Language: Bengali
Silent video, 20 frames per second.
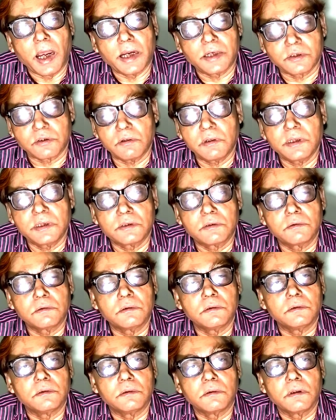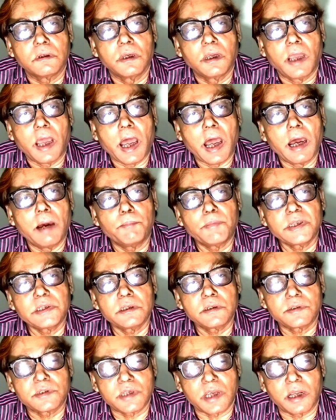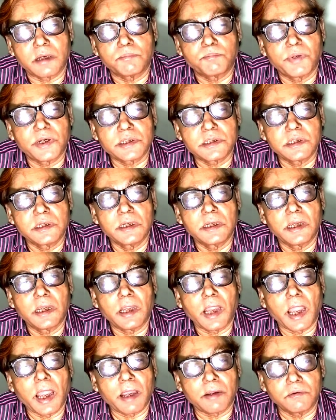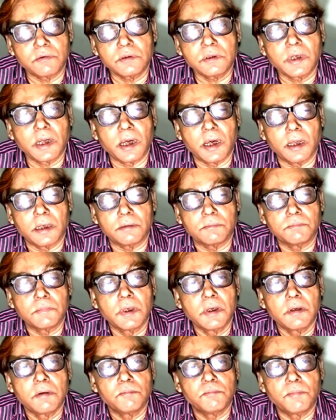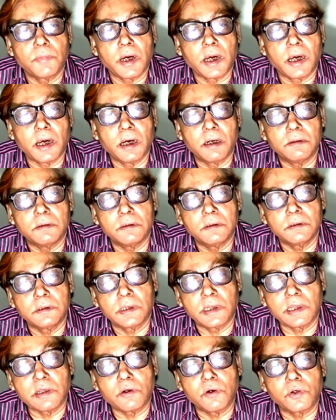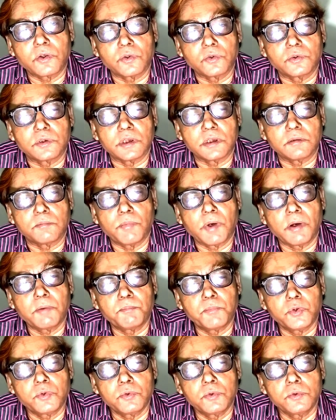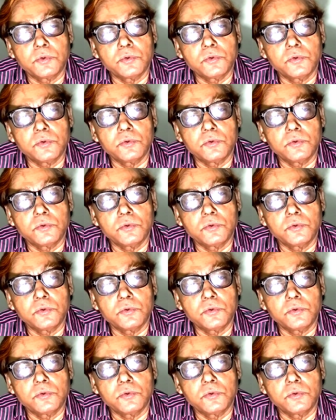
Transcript: আসলে তো আমাদের চারপাশে এখনকার বা নিকট অতীত বা বহু